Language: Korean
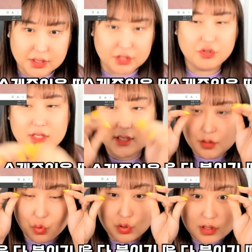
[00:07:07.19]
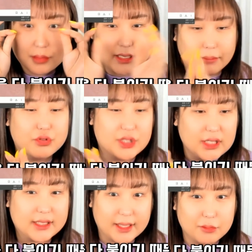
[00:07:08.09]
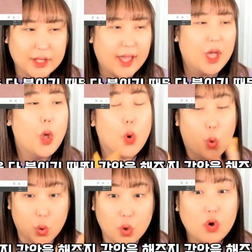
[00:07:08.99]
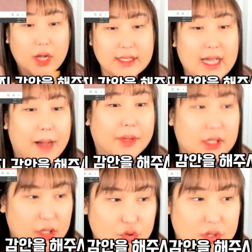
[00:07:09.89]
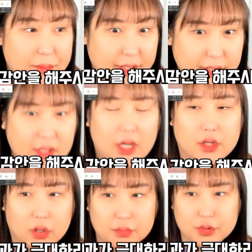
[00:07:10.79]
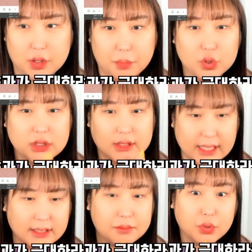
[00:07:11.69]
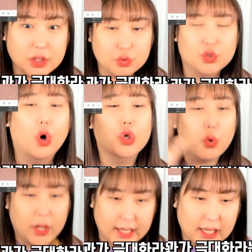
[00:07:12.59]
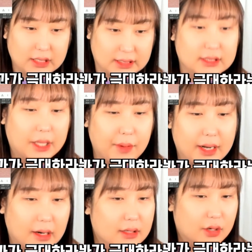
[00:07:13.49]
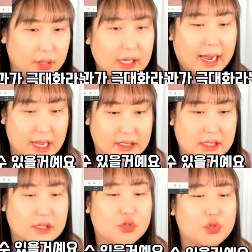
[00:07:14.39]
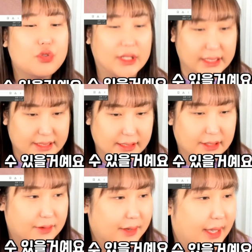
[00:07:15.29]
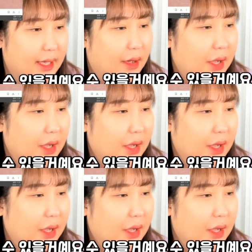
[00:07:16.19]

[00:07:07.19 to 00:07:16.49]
스케줄이 있을 때 속눈썹을 다 붙이기 때문에 그런 것까지 감안을 해주시면은 여러분들이 보시는 사진보다도 더 효과가 극대화라는 거를 아실 수 있을 거예요.